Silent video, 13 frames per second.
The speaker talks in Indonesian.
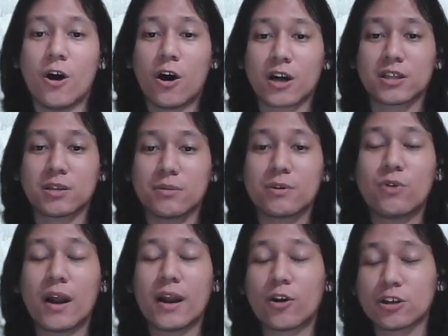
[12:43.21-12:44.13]
Oke teman-teman,
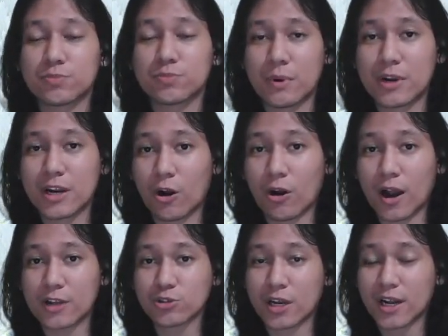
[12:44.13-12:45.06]
gue Ligos pamit diri. Kalau
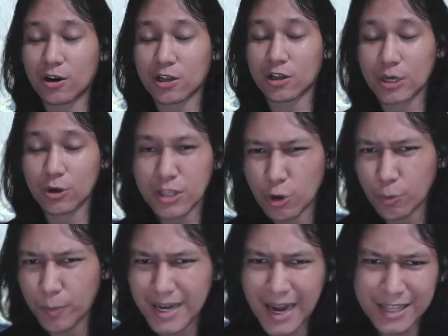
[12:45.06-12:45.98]
kalian suka dengan konten gue, jangan
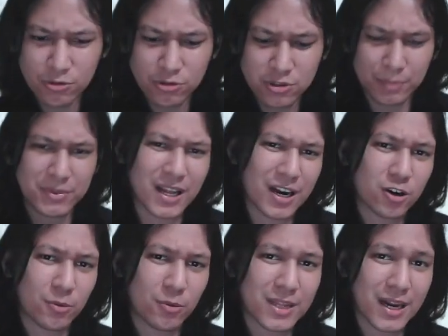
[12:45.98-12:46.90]
lupa di like, subscribe, tinggalkan
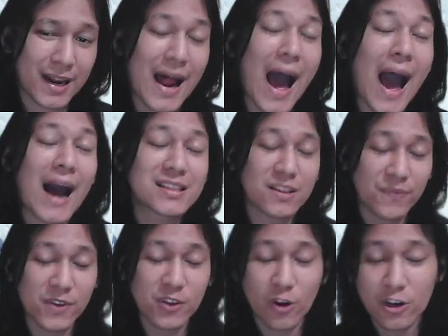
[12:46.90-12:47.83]
komentar kalian.
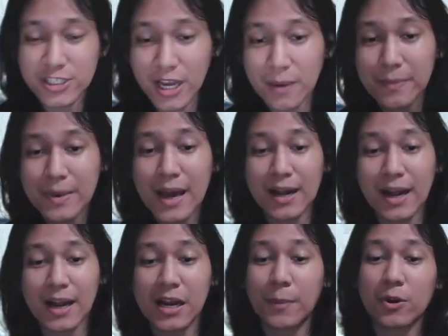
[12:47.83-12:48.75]
Aktifin loncengnya biar
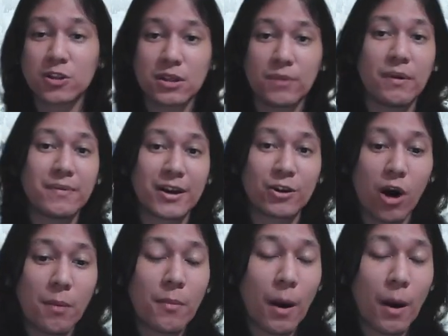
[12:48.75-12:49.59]
kalian dapat notif dari gue.